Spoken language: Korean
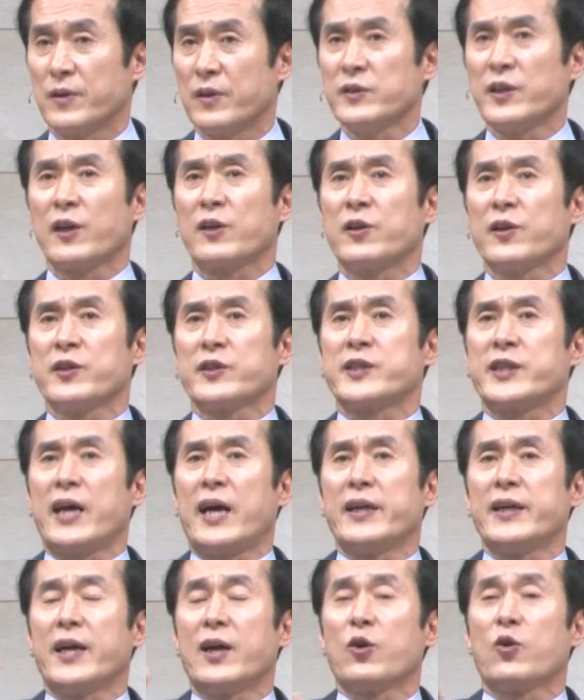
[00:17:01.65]
그런데
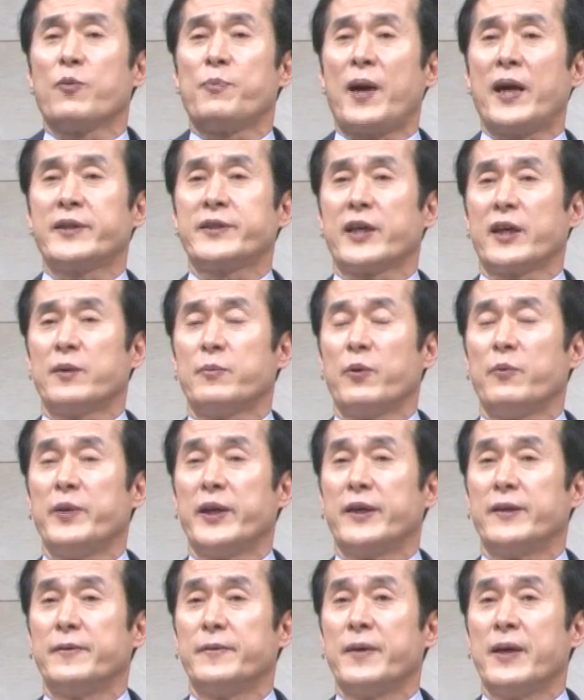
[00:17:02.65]
그렇지 아니하고 8절에
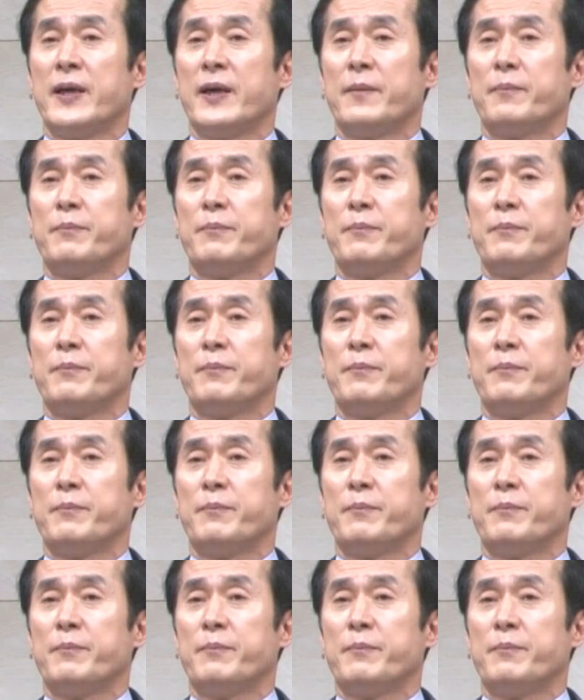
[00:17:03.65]
보면은